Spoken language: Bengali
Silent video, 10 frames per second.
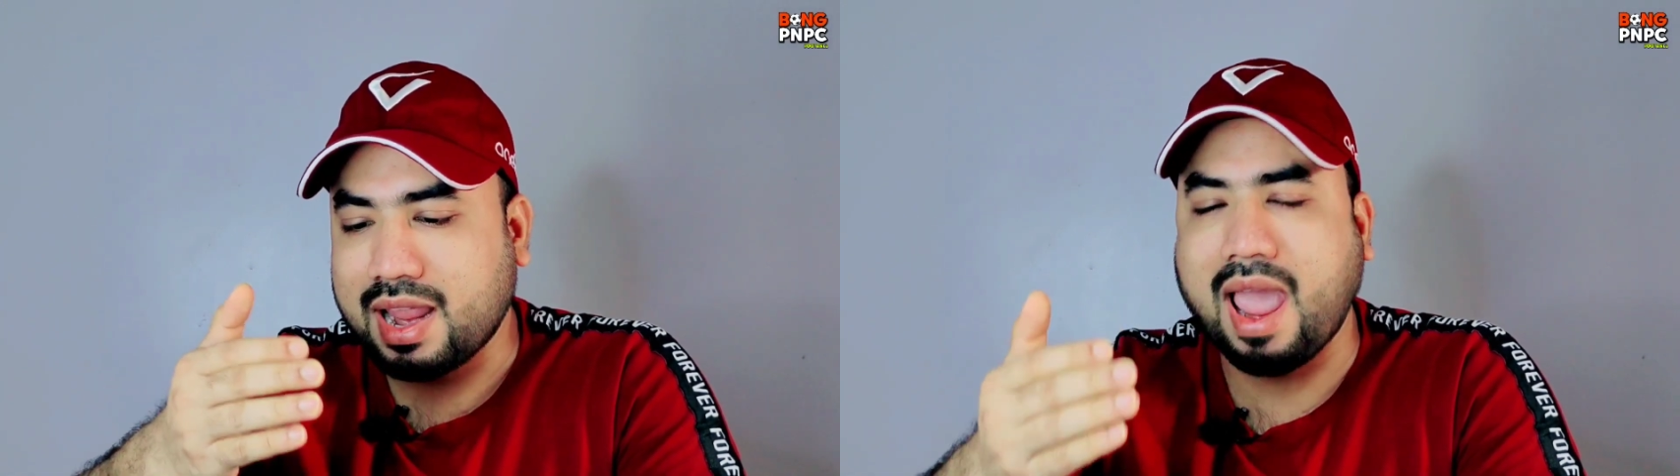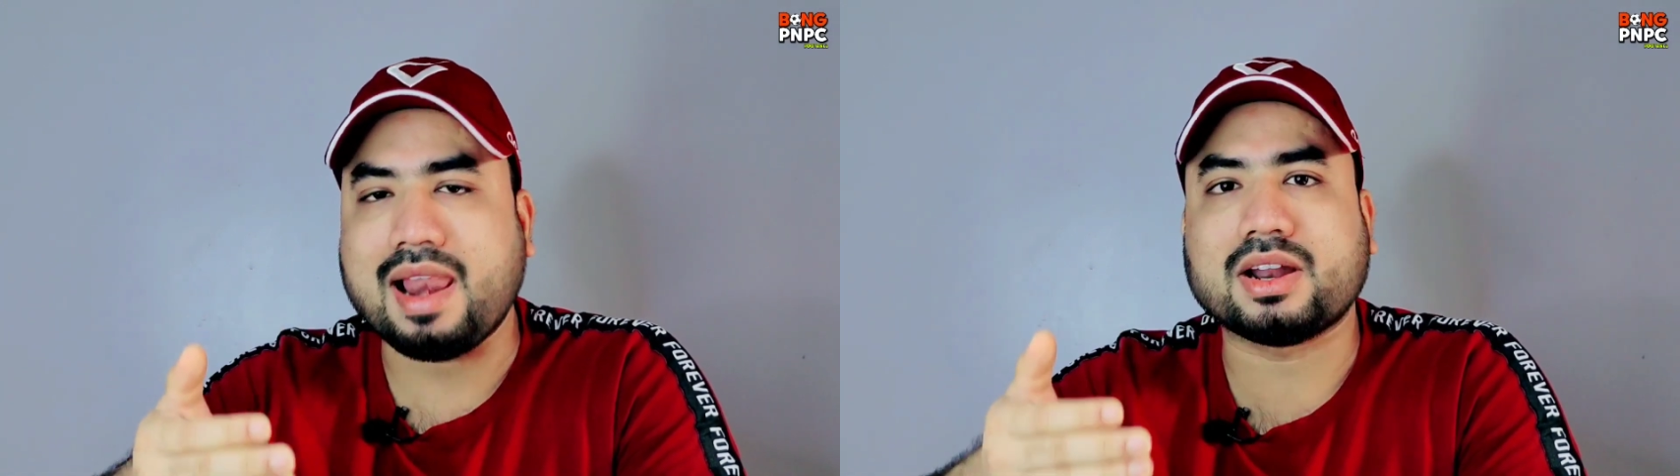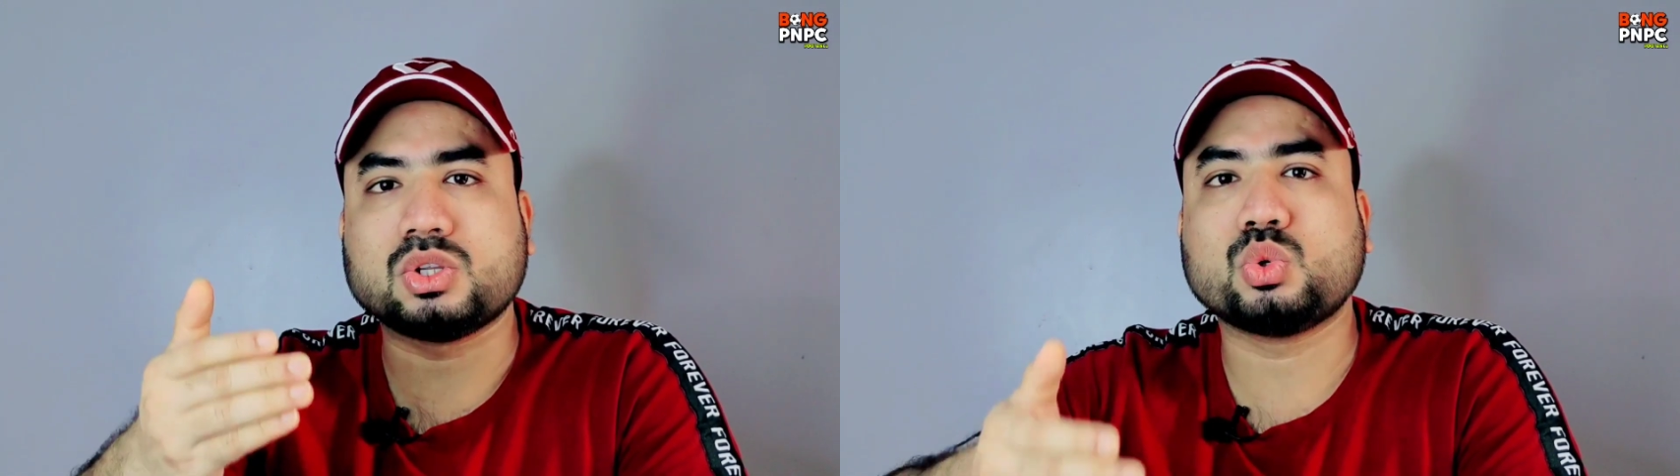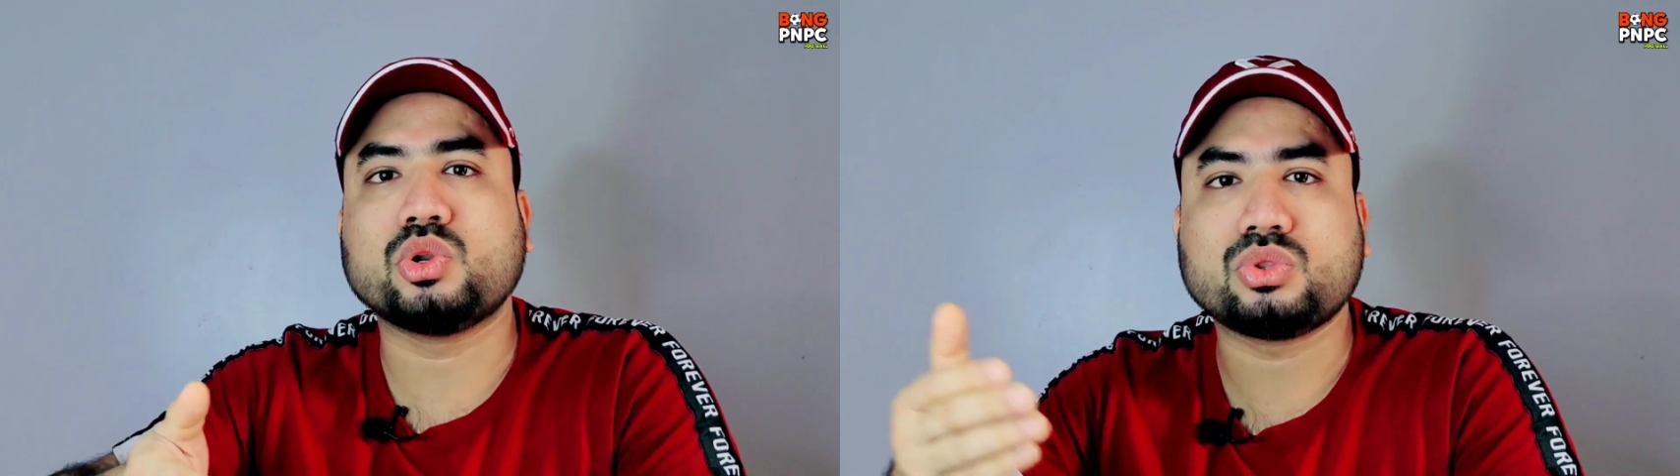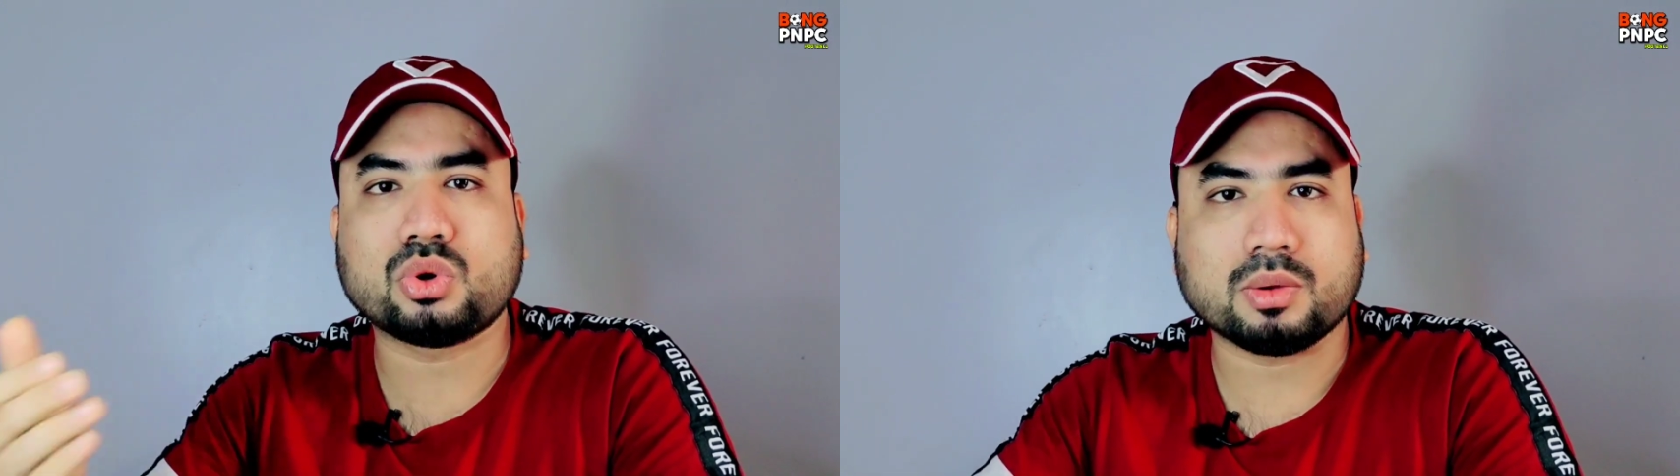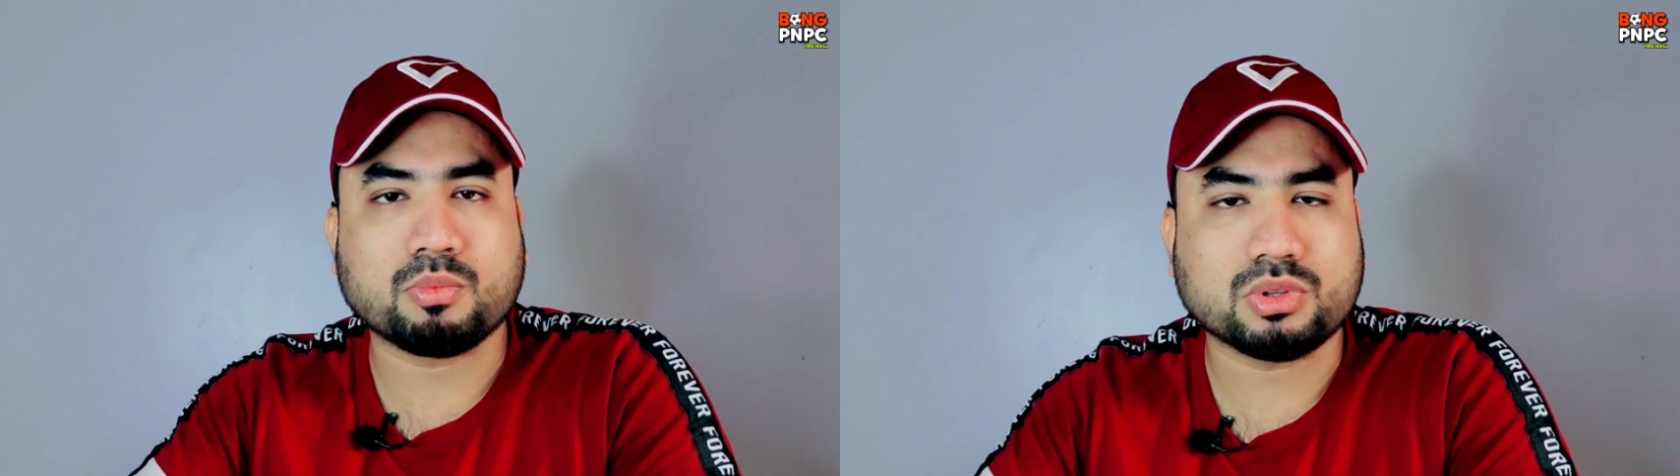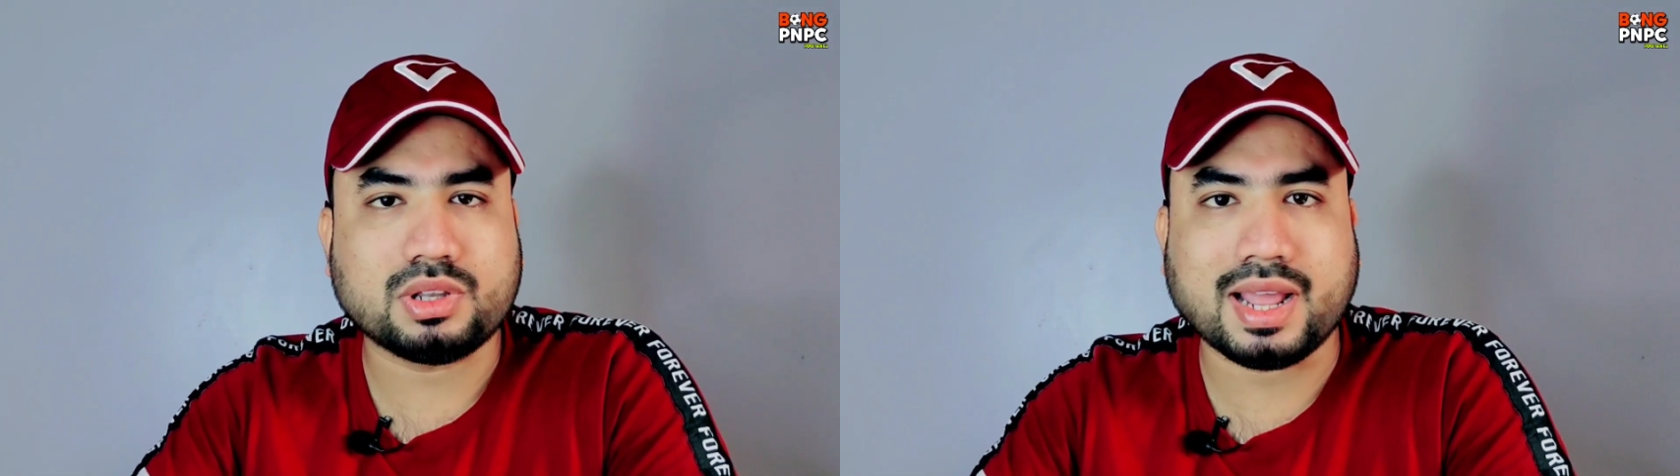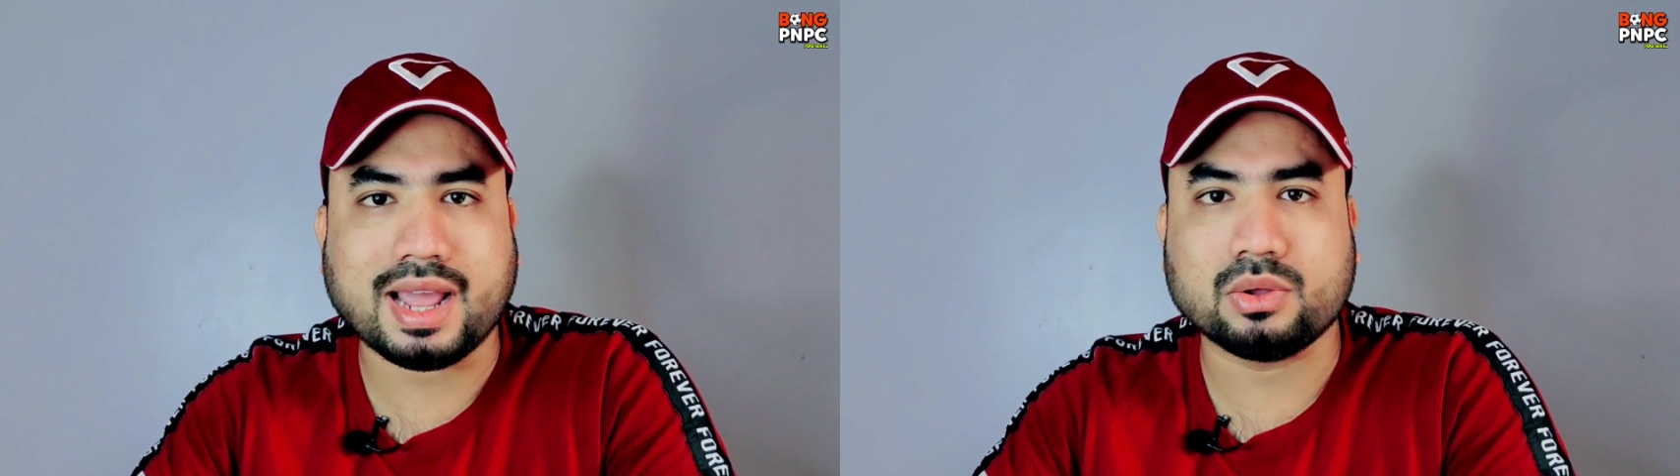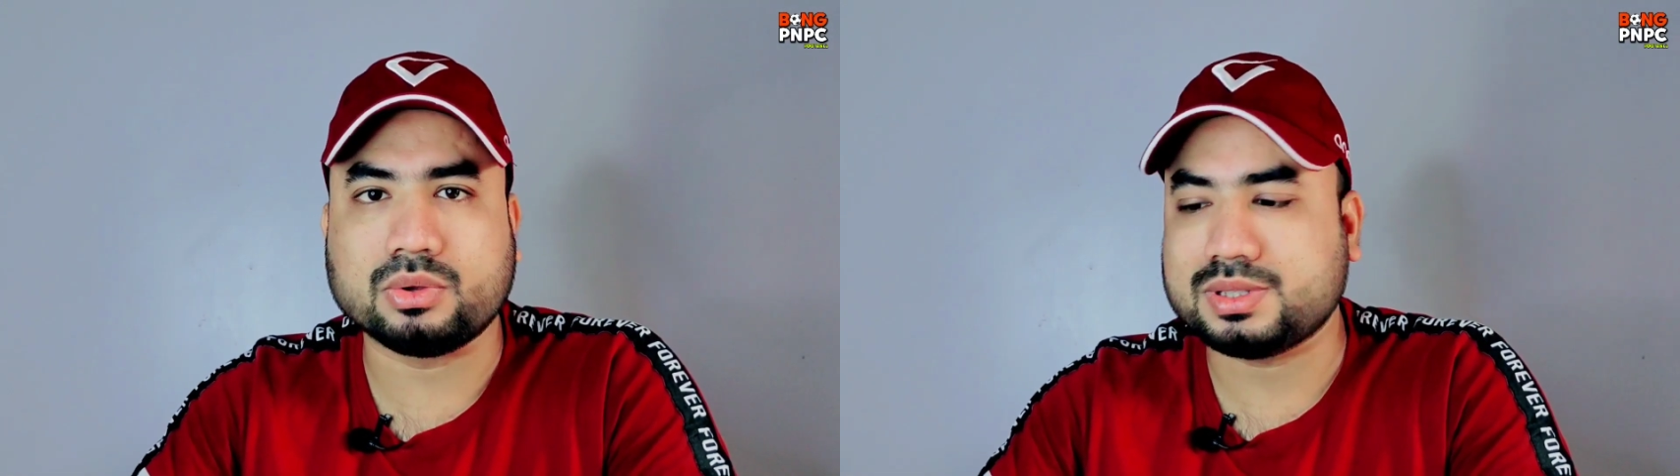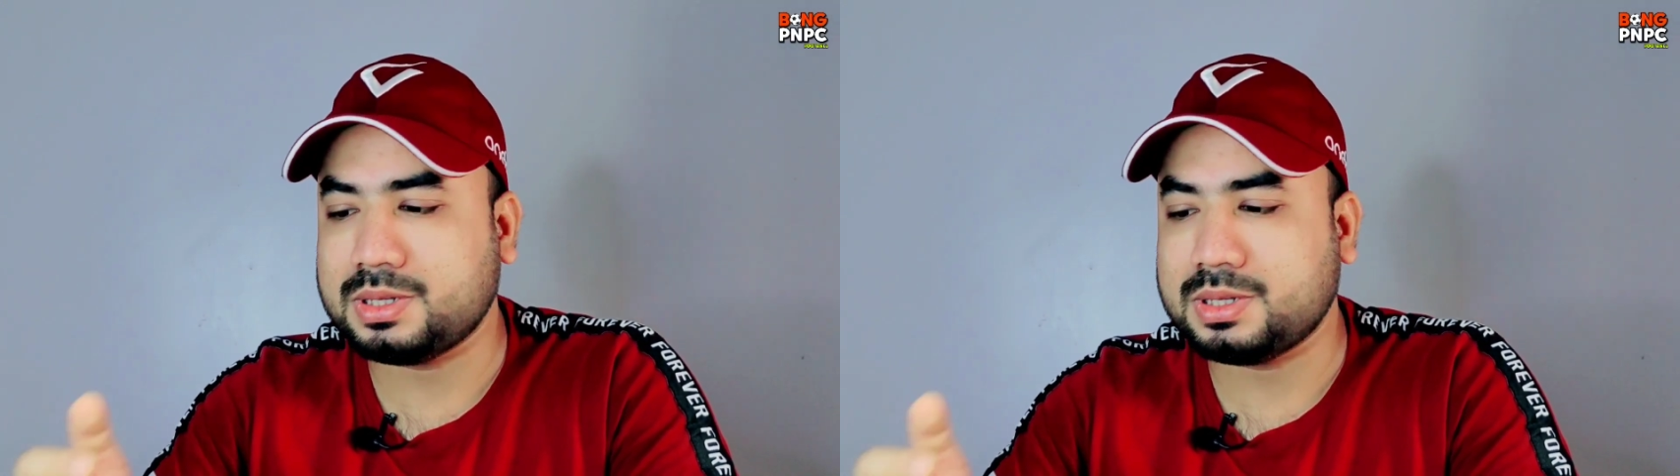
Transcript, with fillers: খেলার চরিত্রটা বদলে গেল